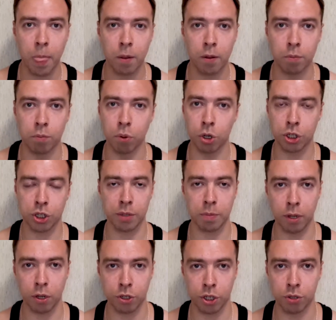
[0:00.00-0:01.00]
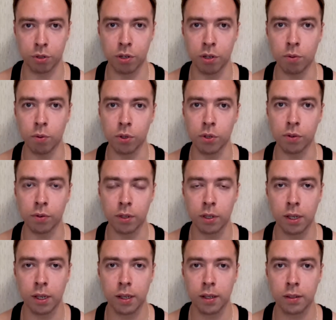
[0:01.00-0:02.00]
больше получать углеводов.
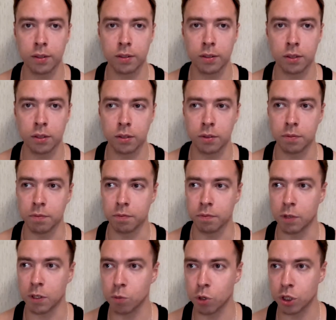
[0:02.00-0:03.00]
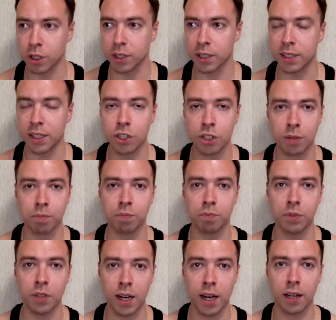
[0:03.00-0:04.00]
Возможно, ты слишком
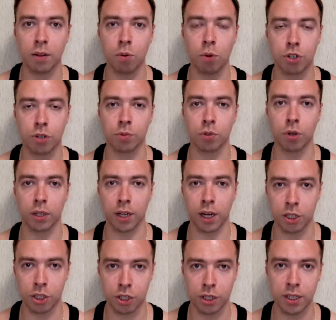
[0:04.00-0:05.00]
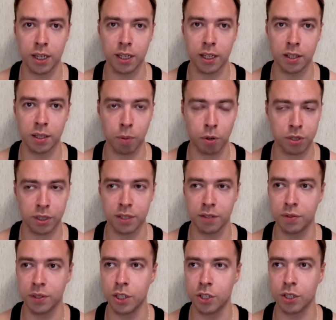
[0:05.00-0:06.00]
реально очень много тратишь энергии, ты просто
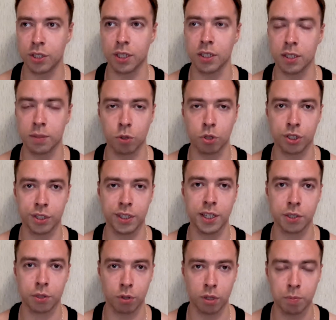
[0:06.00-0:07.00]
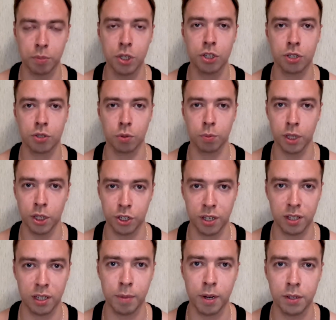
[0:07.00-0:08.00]
физически не сможешь съесть столько пищи, чтобы начать
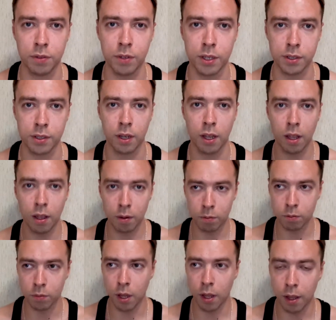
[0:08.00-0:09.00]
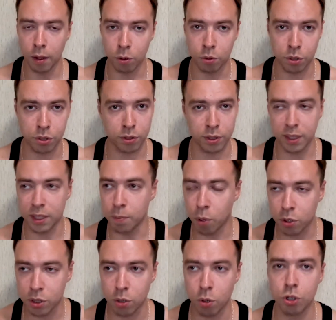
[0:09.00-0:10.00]
набирать вес. То есть ты
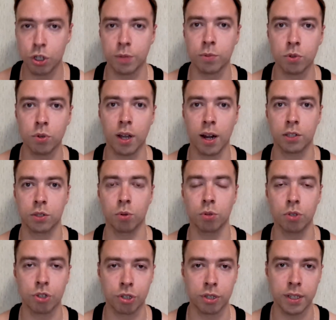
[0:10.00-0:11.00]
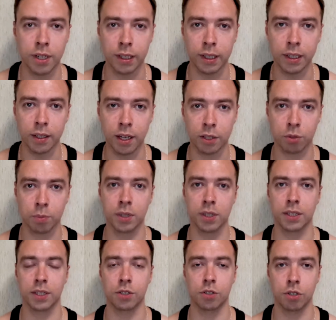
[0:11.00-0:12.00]
просто очень много расходуешь энергии, особенно
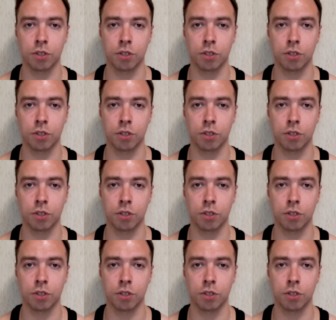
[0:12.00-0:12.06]
если